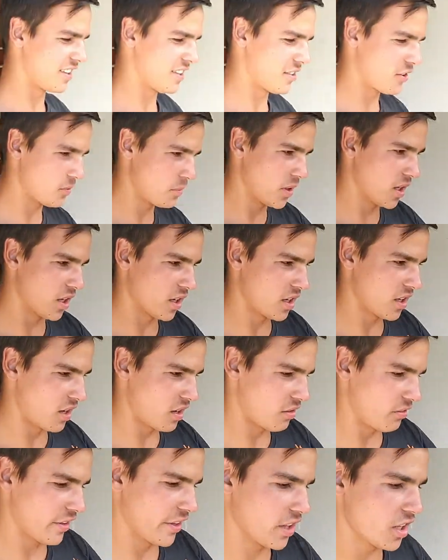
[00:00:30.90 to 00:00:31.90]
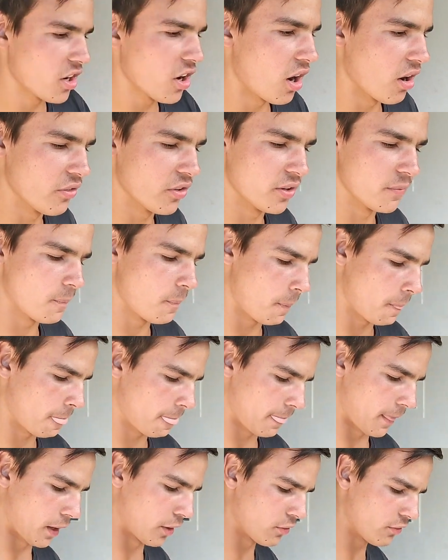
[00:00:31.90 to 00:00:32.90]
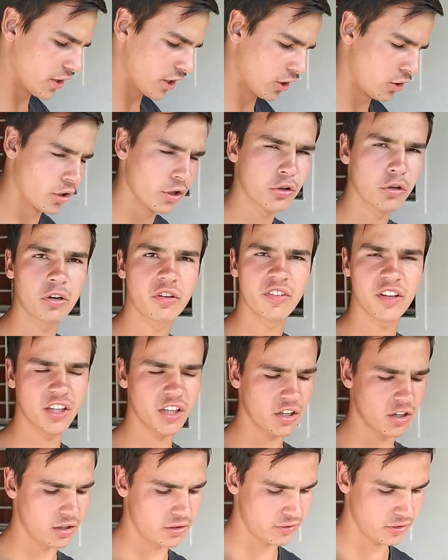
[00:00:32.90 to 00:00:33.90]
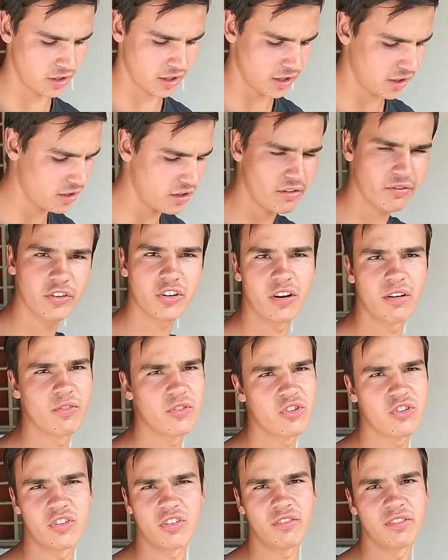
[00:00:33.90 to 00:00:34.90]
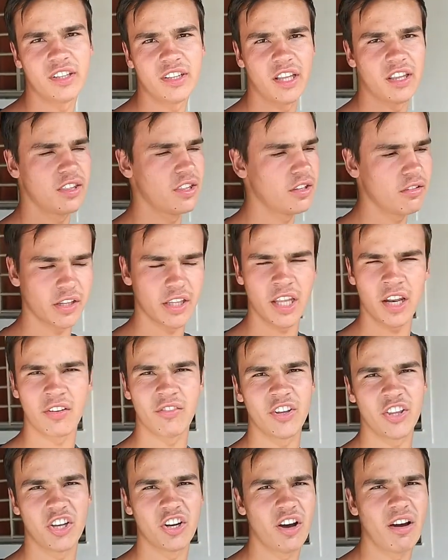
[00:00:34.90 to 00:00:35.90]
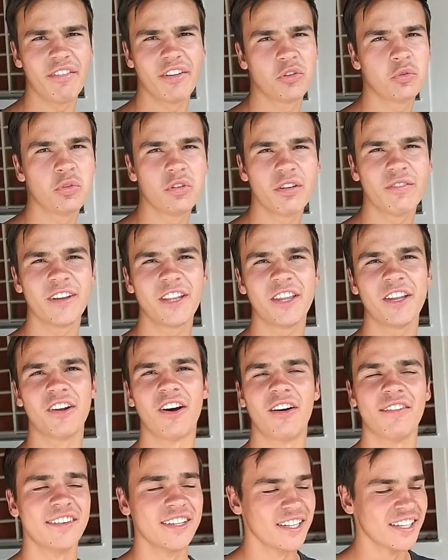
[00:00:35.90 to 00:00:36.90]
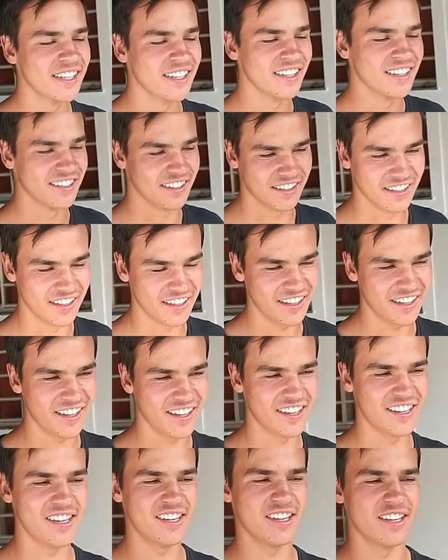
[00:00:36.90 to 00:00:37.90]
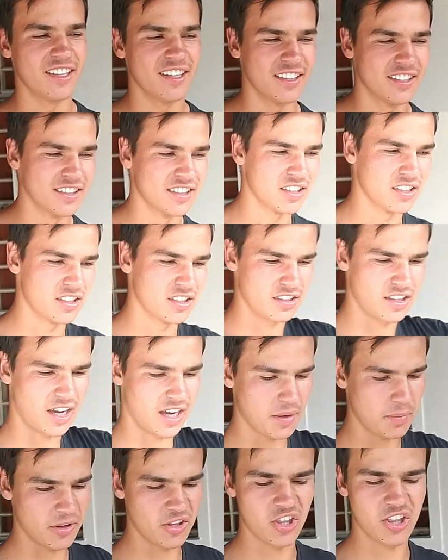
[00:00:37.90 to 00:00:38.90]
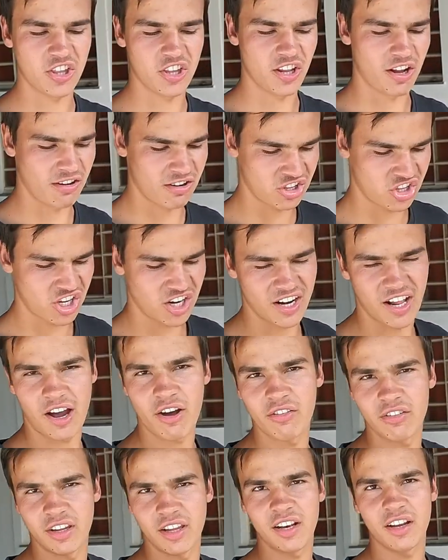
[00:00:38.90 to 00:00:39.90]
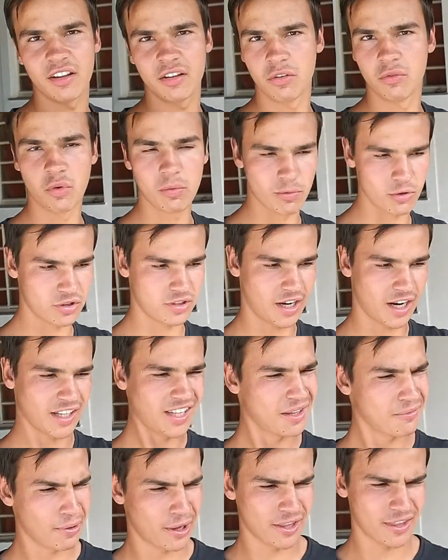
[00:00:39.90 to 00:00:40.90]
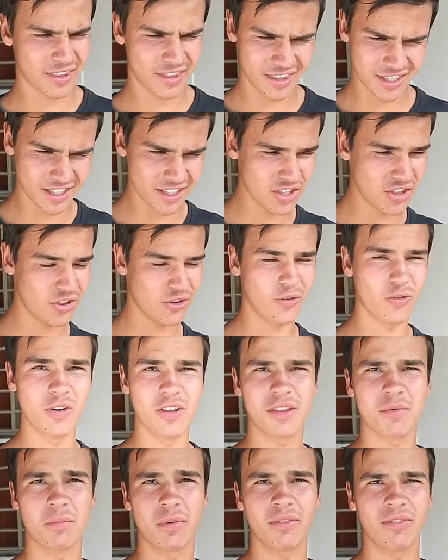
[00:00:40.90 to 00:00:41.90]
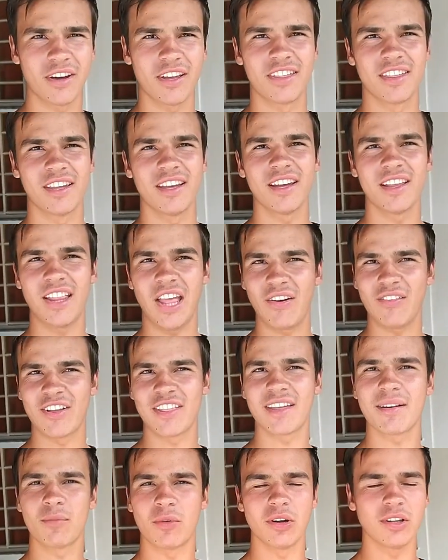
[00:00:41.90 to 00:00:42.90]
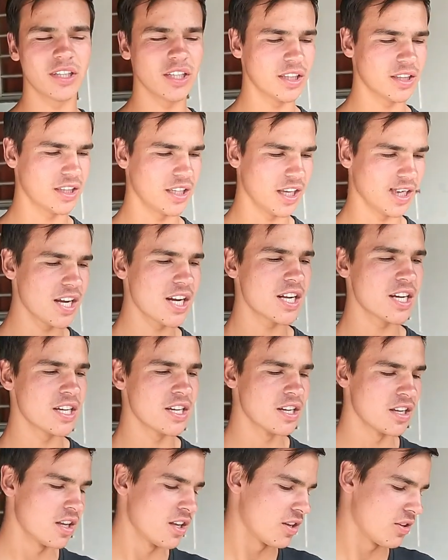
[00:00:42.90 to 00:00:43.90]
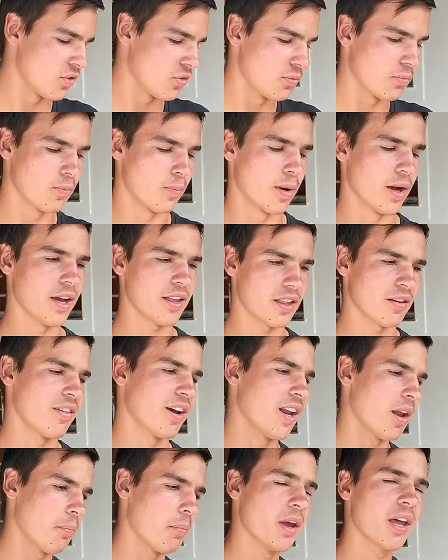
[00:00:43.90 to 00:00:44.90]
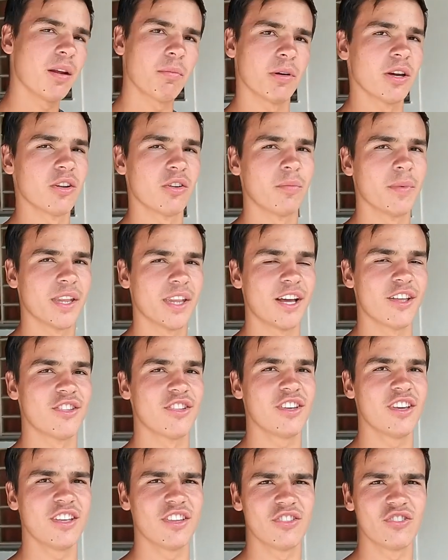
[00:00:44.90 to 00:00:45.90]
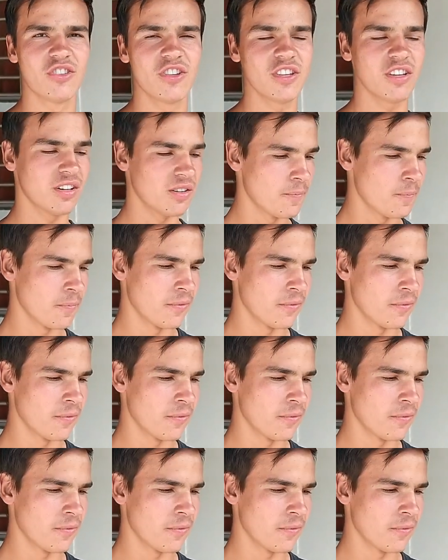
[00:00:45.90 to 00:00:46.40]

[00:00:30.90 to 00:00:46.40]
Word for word: se eu não me engano, é 99. É 98 ou 99, é 99. De 95 até 99 é tudo 99. E tá aí pra gente dar uma geral nela. Eu vou mostrar que tem bastante coisa pra fazer, tem que fazer a moto inteira. Mas essa vale a pena, porque é documentadinho em dia.